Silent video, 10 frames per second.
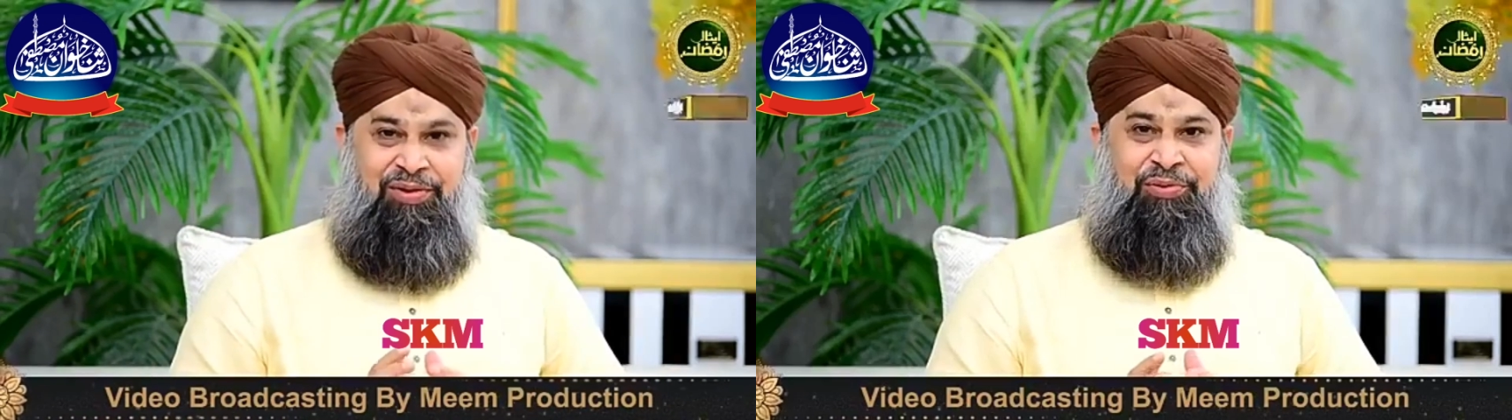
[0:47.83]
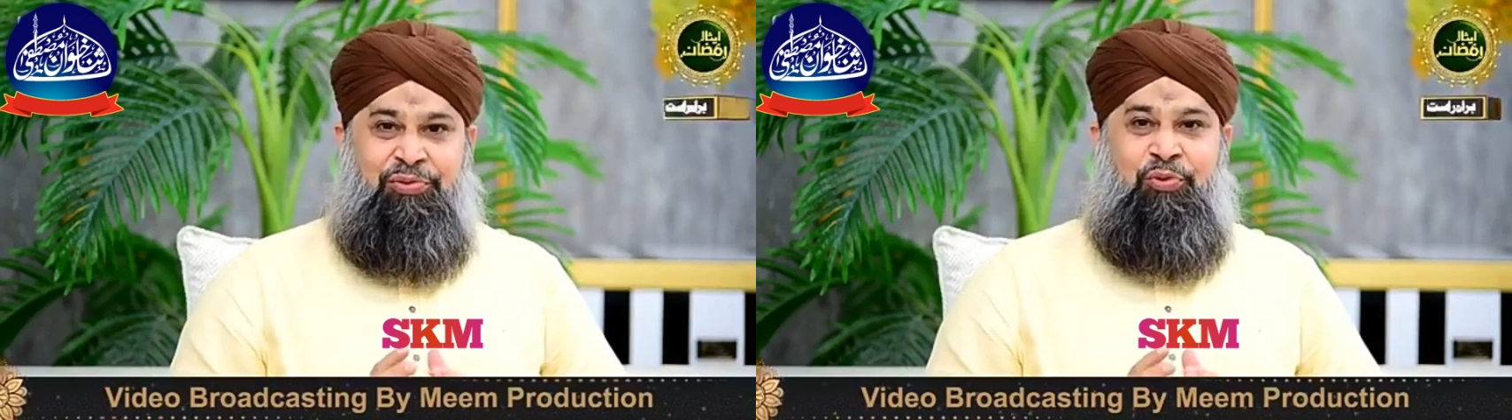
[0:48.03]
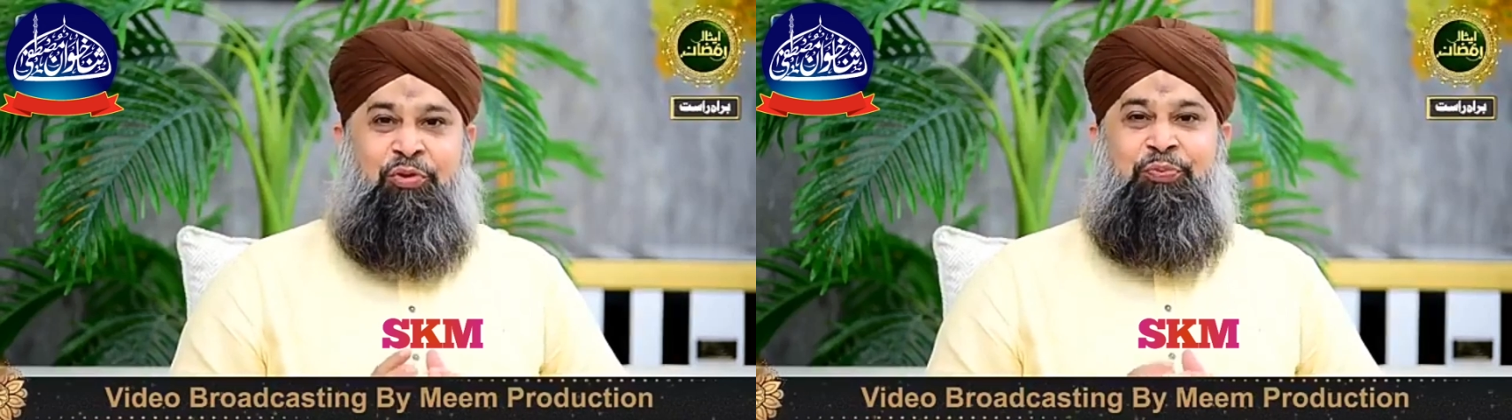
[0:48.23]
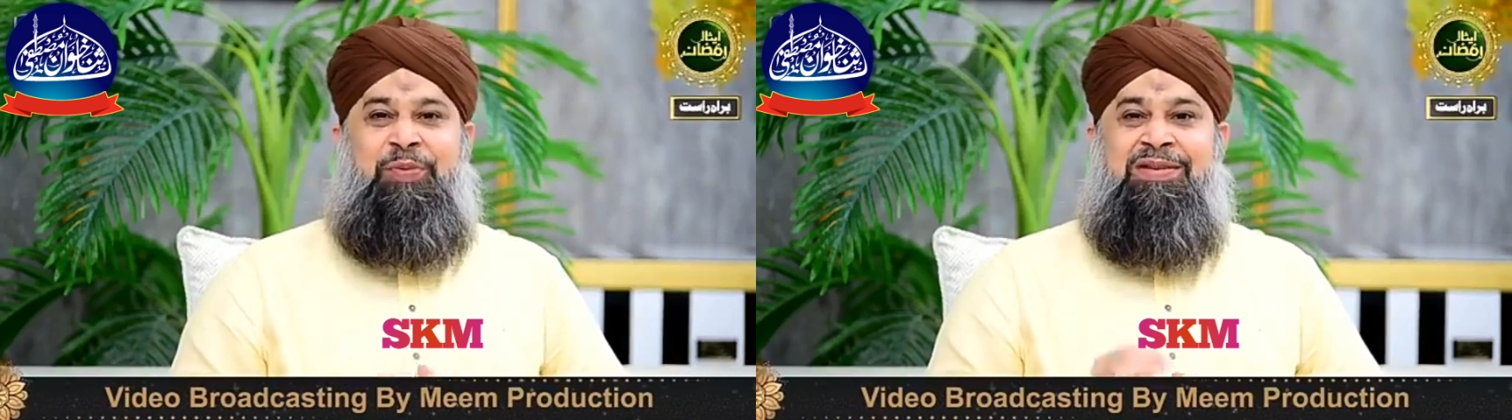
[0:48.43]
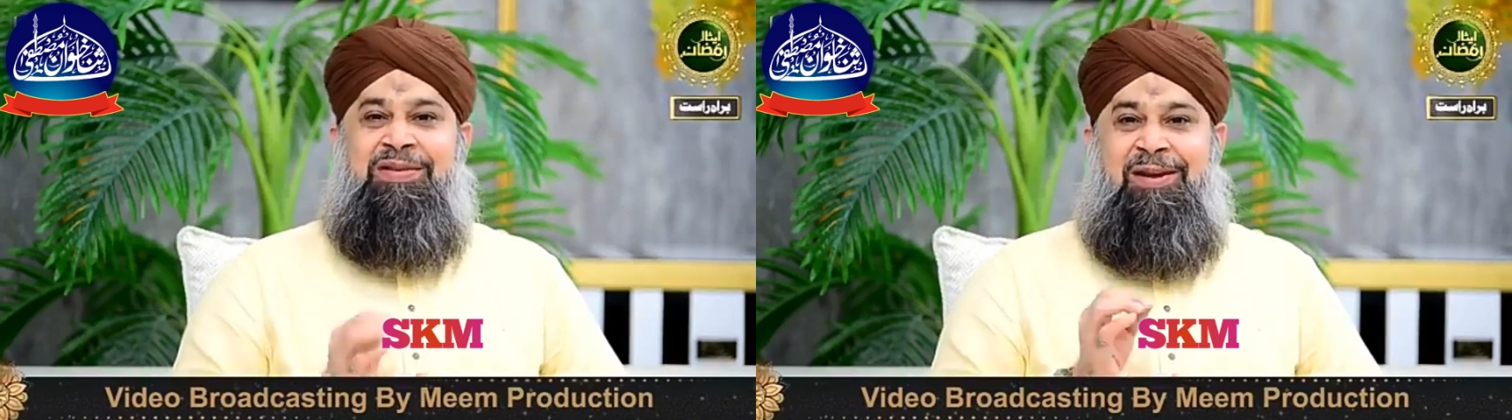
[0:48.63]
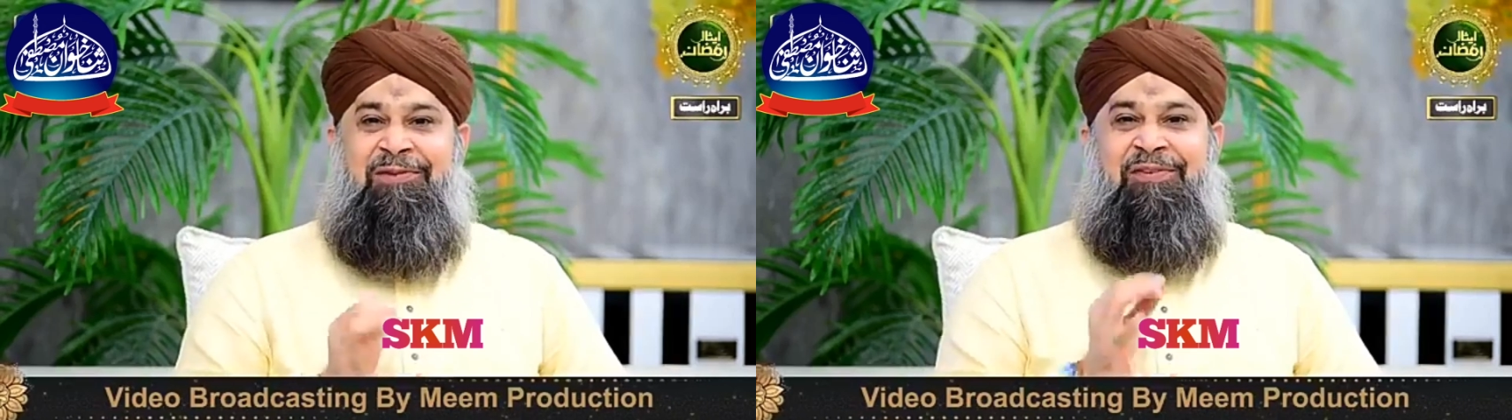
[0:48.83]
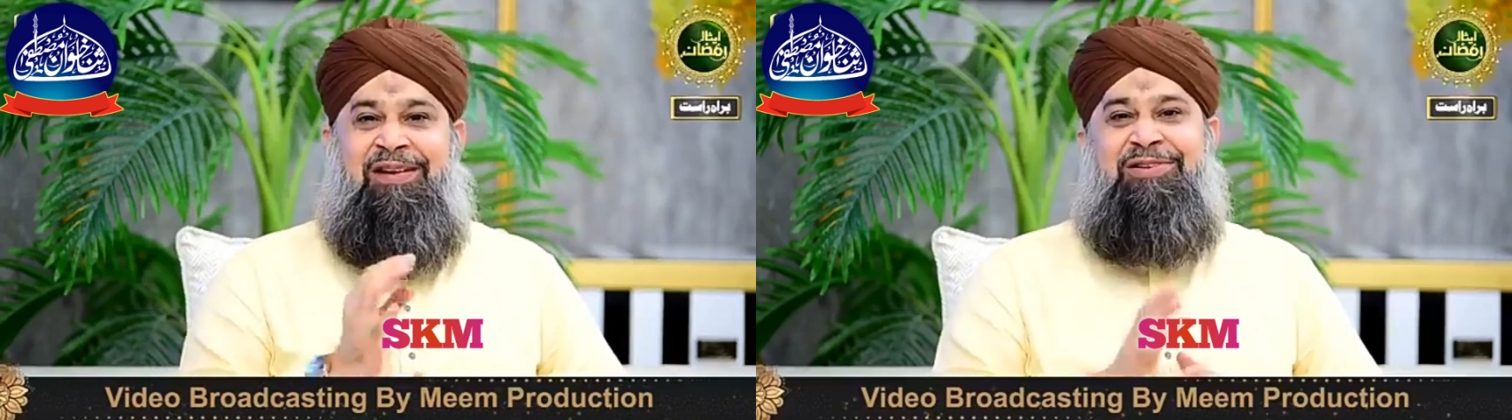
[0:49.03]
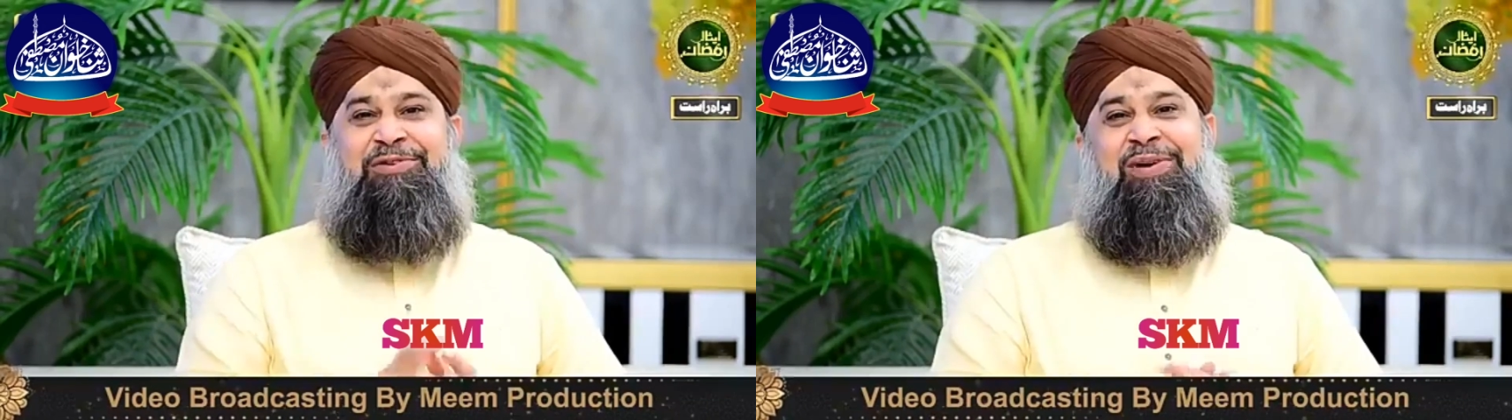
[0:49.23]
तो उसमें सर
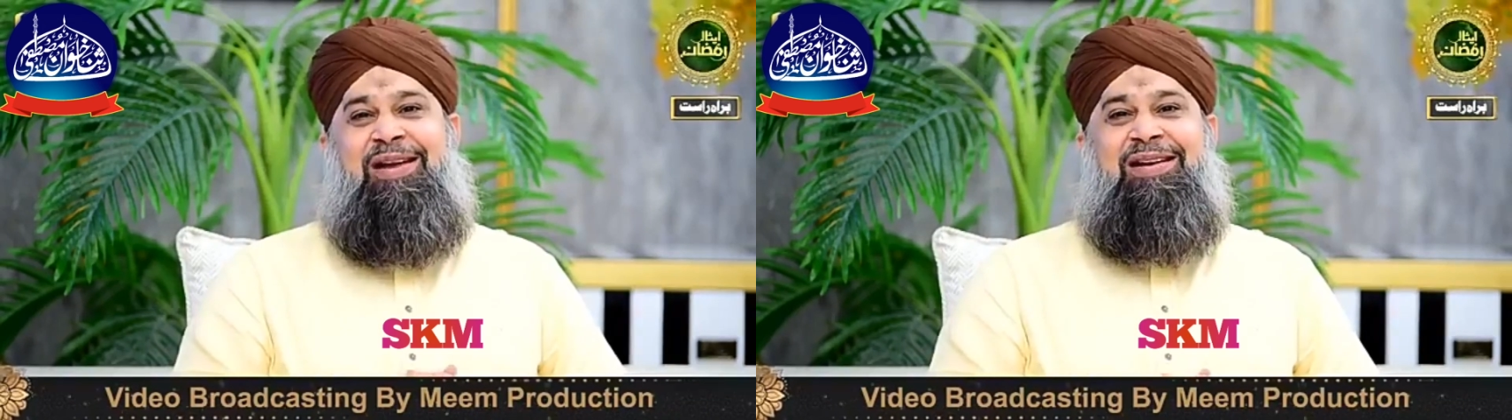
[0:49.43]
फहरिस्त जो आया